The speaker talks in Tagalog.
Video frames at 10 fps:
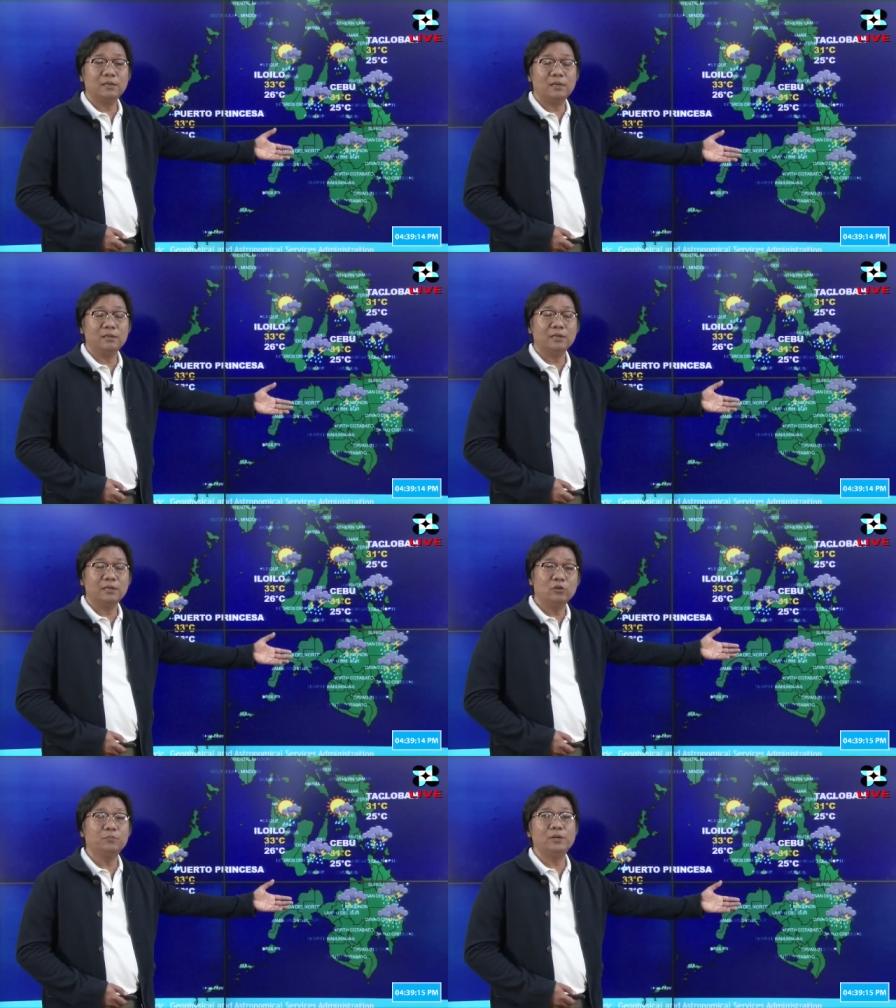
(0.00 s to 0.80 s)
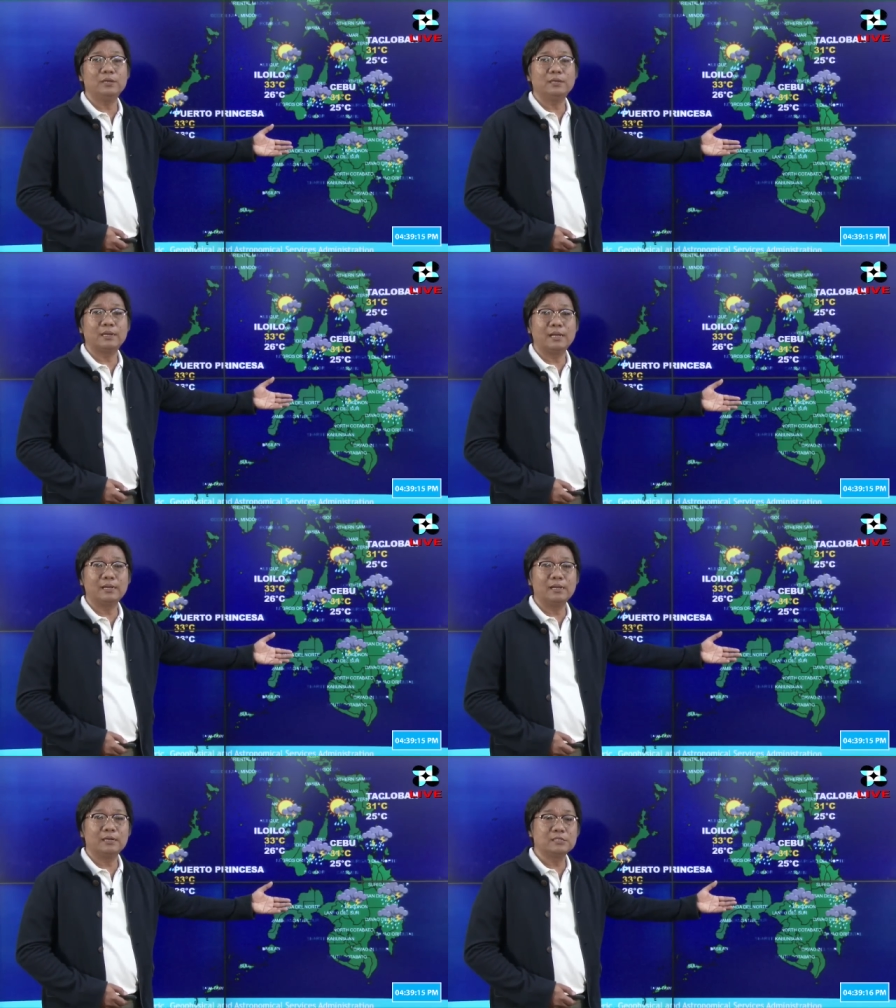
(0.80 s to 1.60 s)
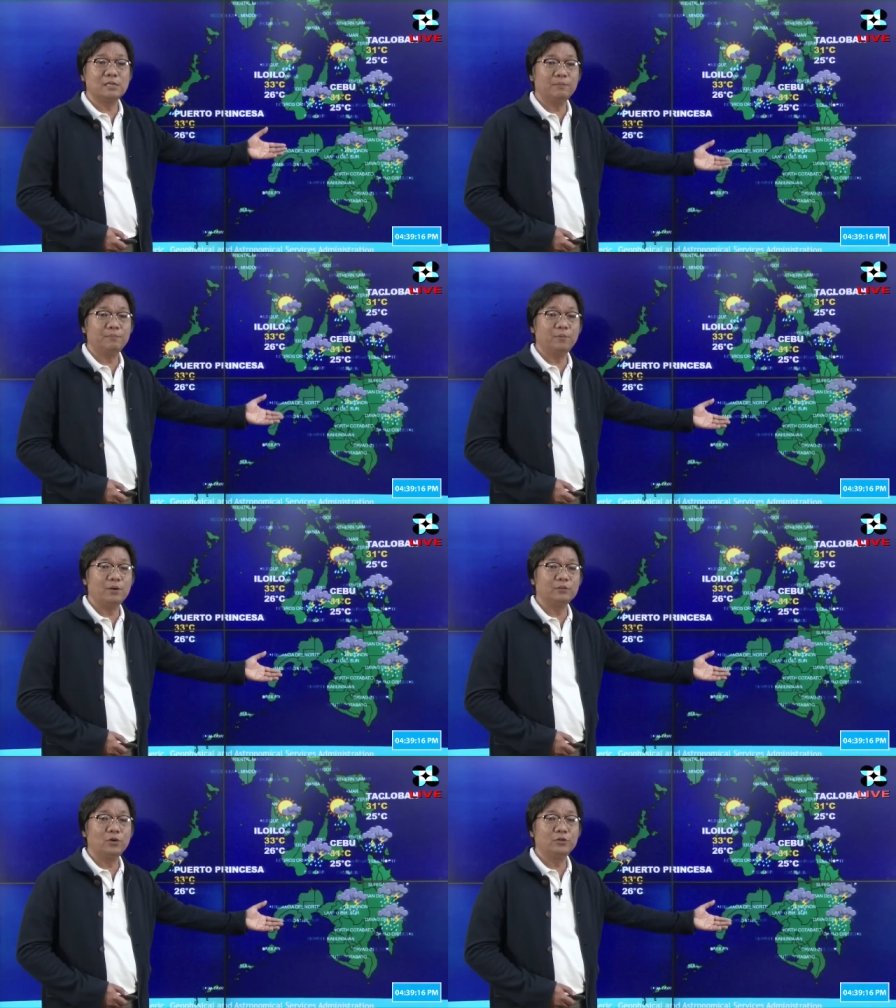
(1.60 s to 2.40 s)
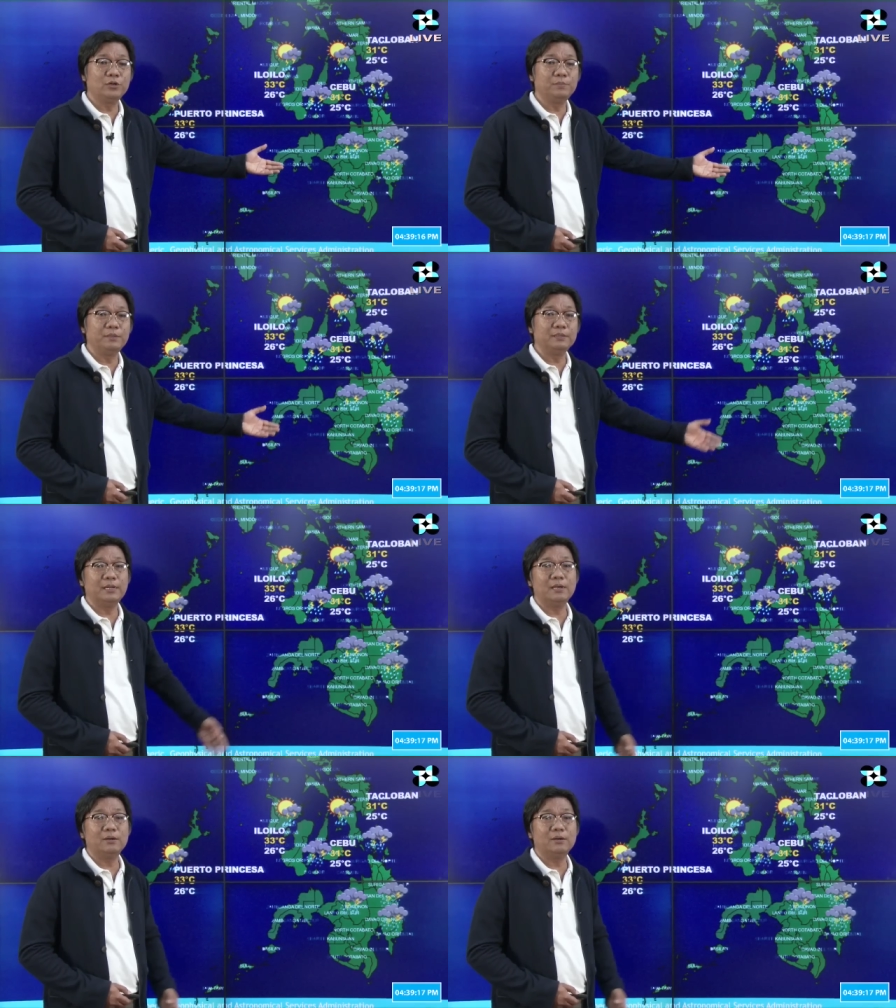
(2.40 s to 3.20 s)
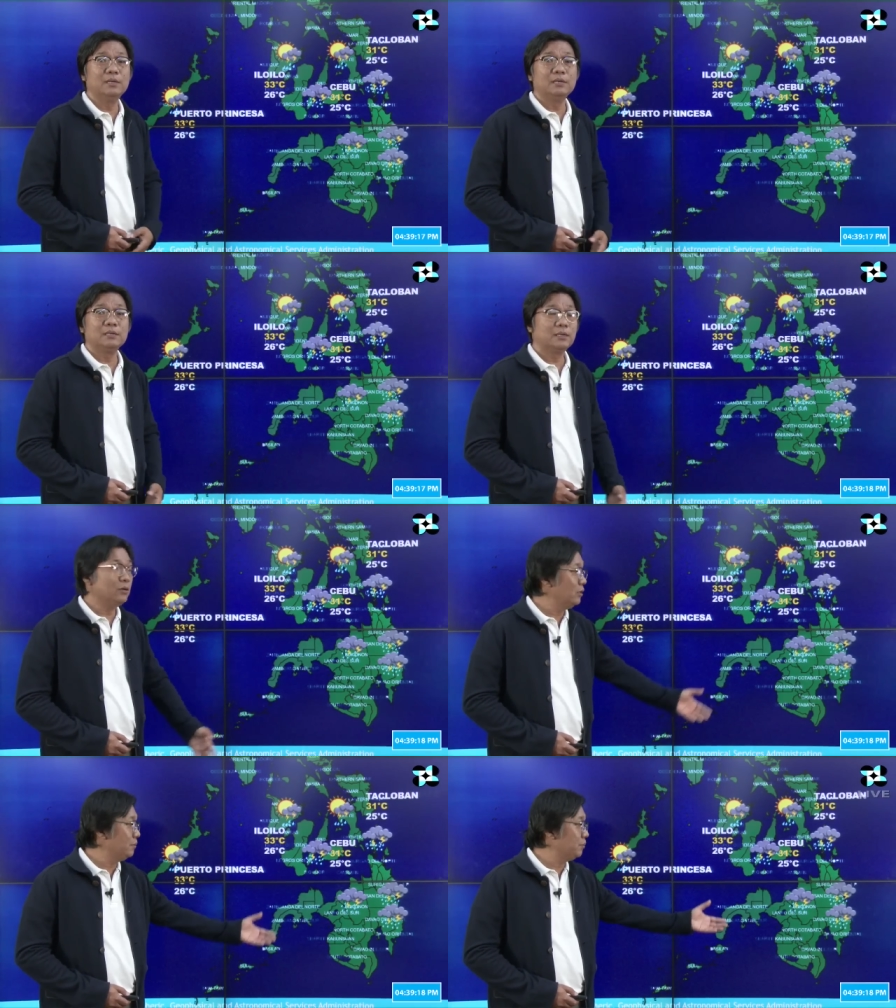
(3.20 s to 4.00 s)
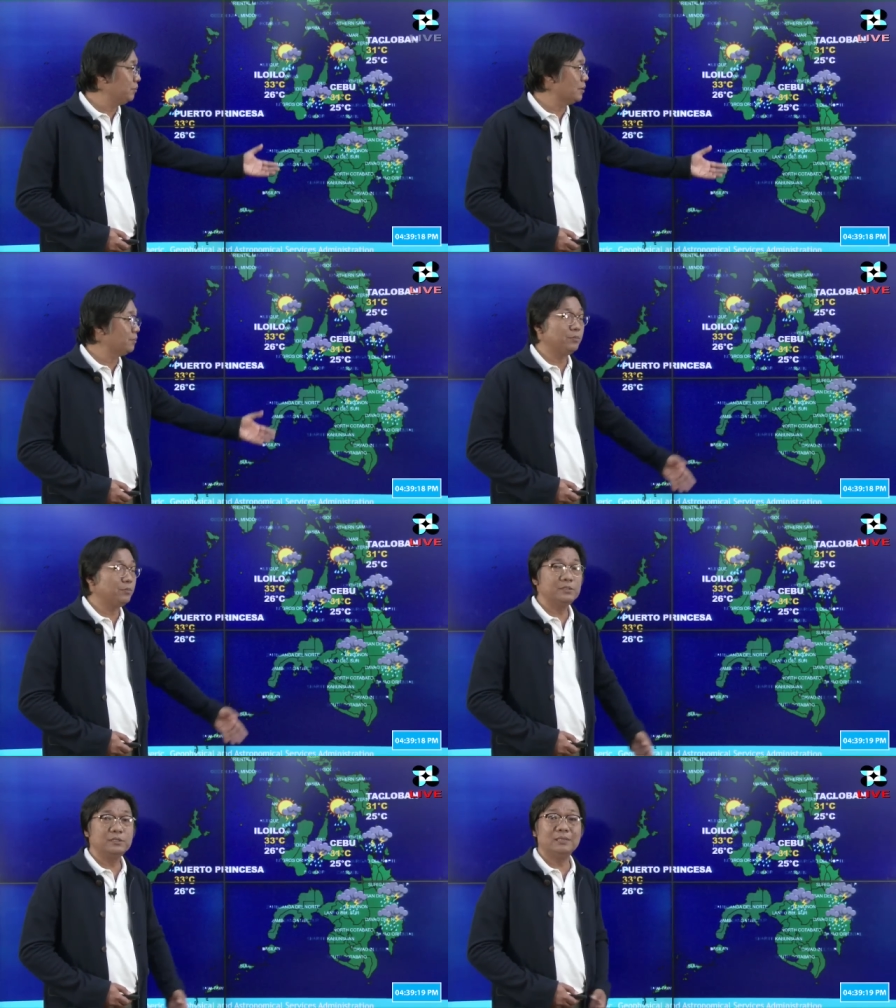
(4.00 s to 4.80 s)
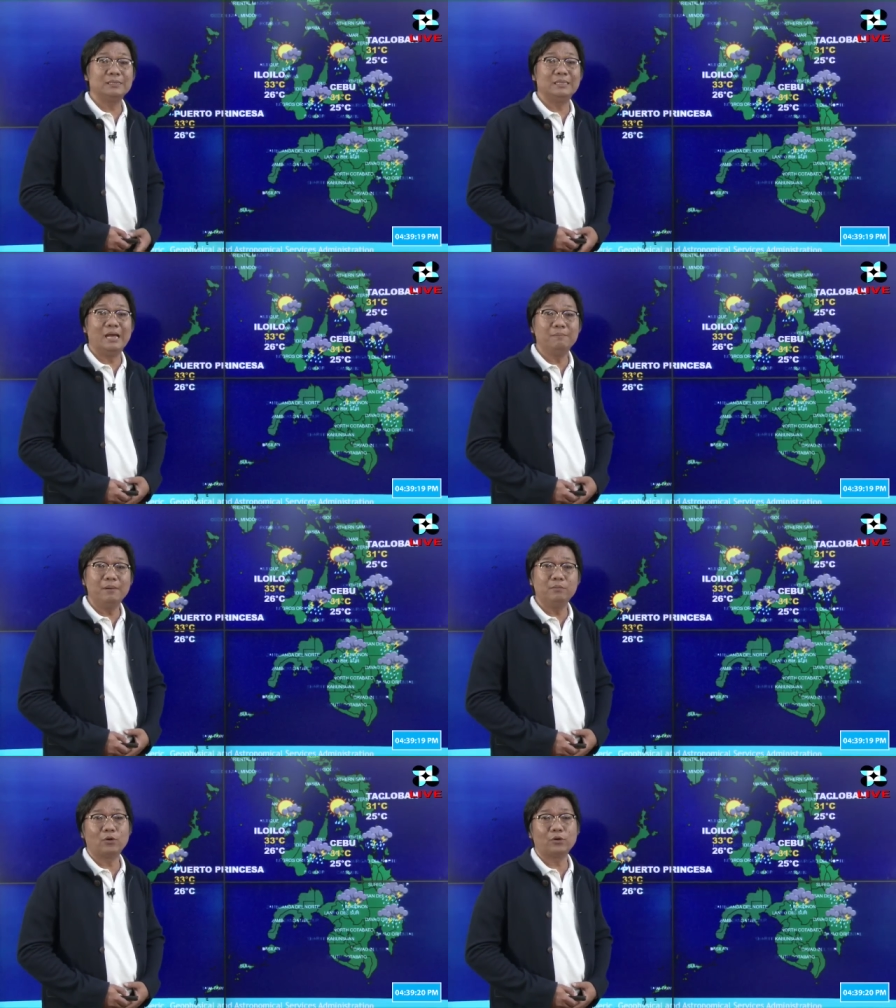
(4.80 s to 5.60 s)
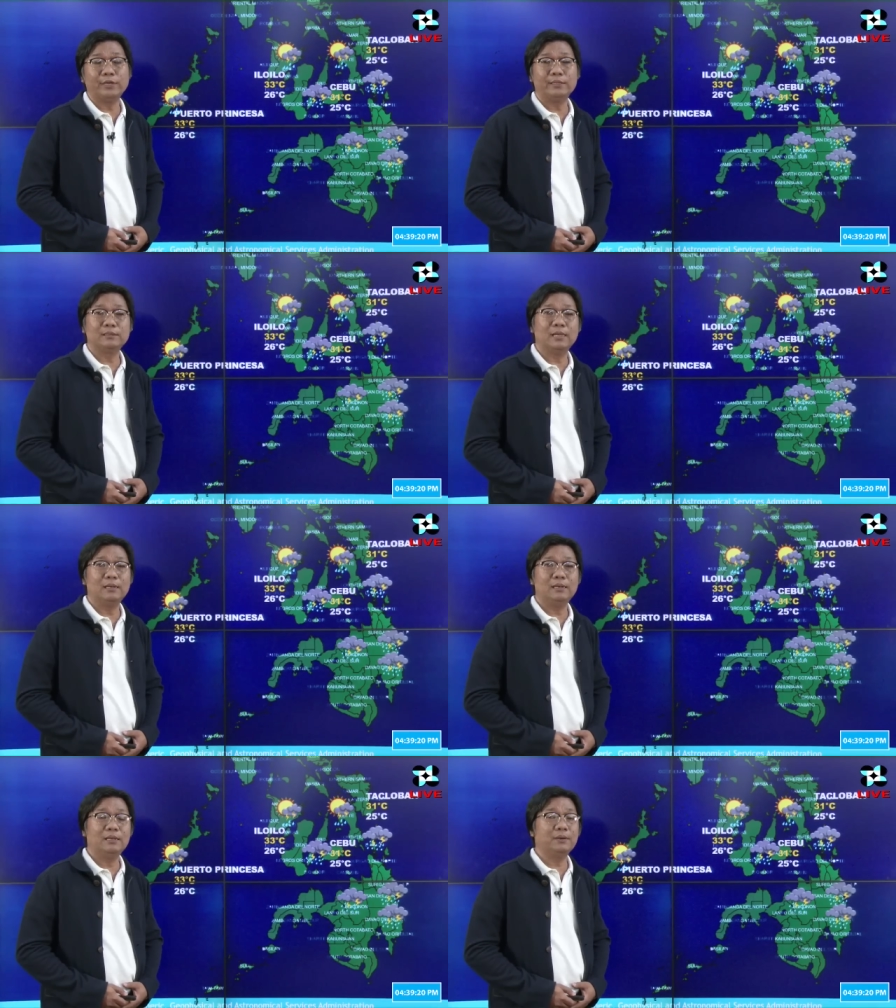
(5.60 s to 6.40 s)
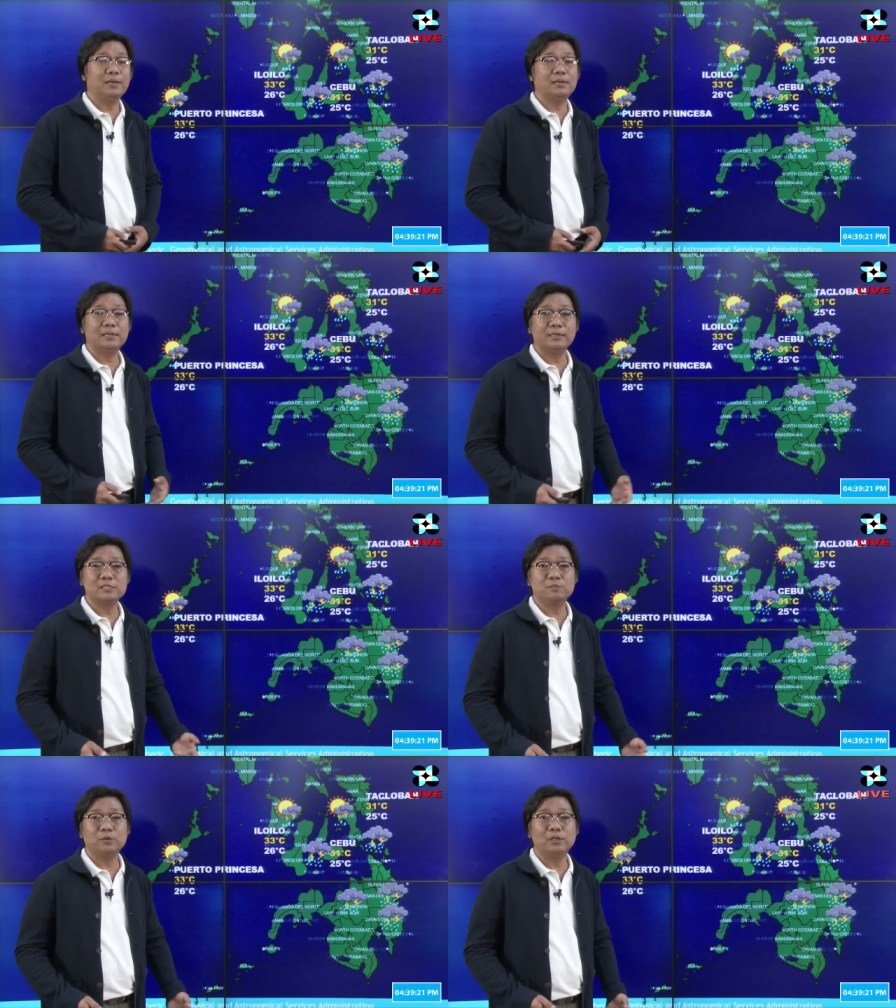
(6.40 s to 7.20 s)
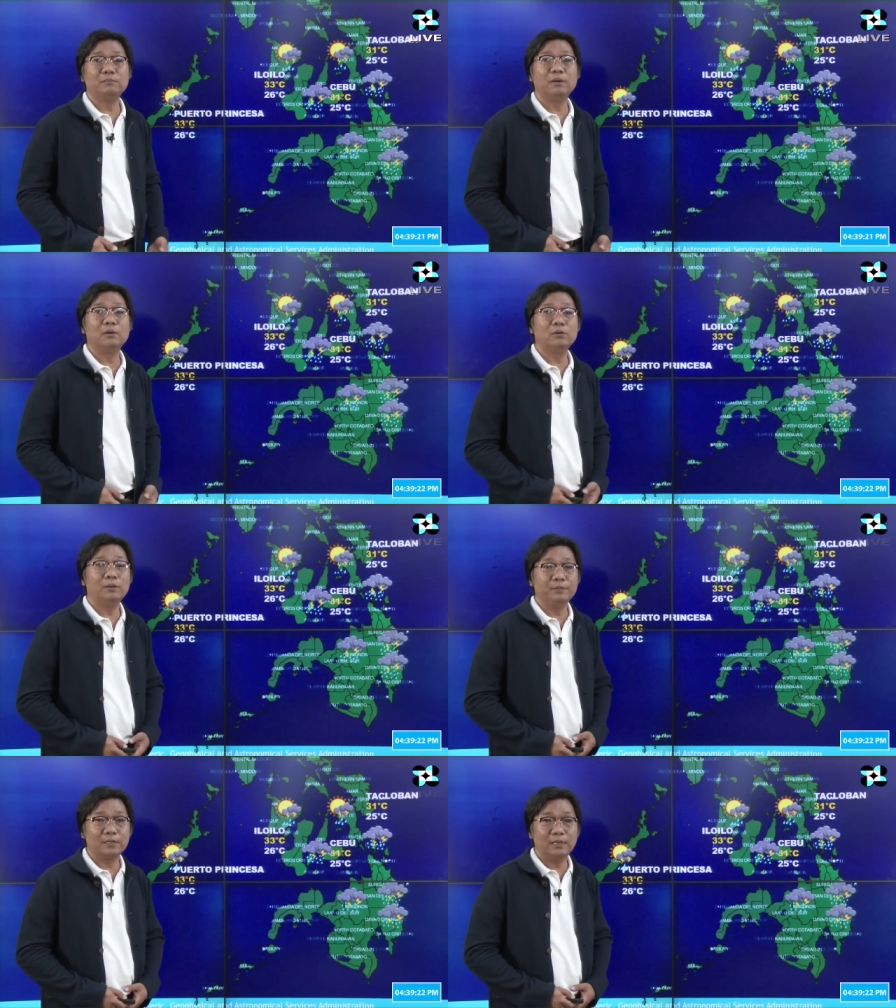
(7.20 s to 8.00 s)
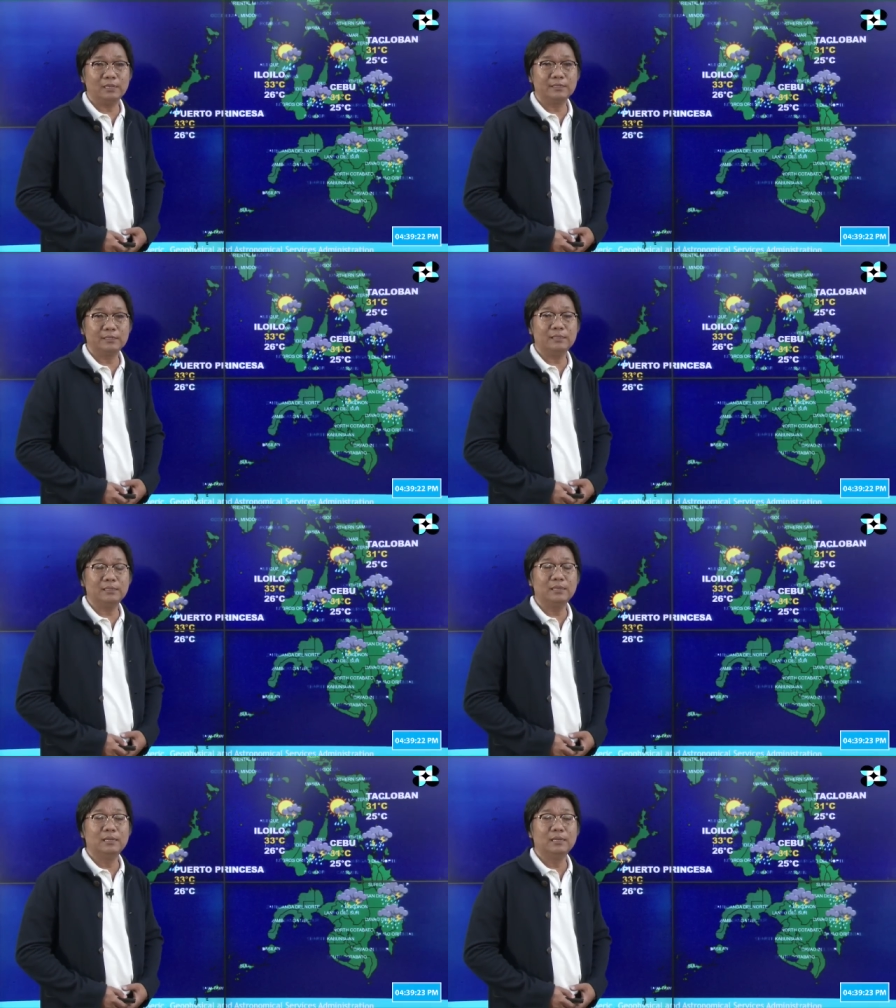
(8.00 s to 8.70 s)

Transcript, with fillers: ang region po ng Caraga kasama po ang Northern Mindanao Ganon din po sa probinsya ng Davao Oriental ay makakaranas po ng maulap na kalangitan